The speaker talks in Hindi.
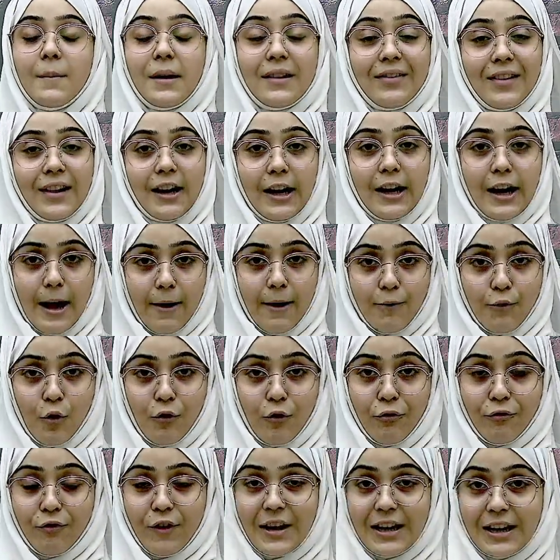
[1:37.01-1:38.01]
बेसिकली अब वो
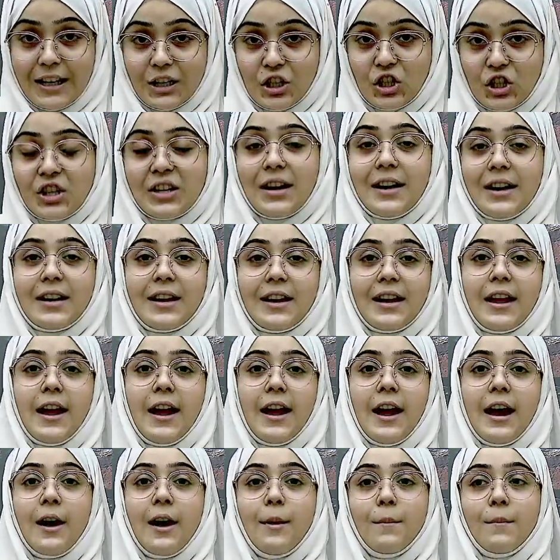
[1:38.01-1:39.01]
फिनिश करके
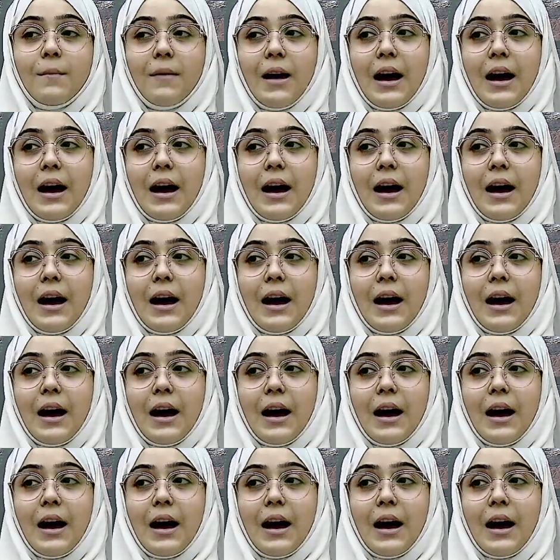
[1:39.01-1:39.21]
हम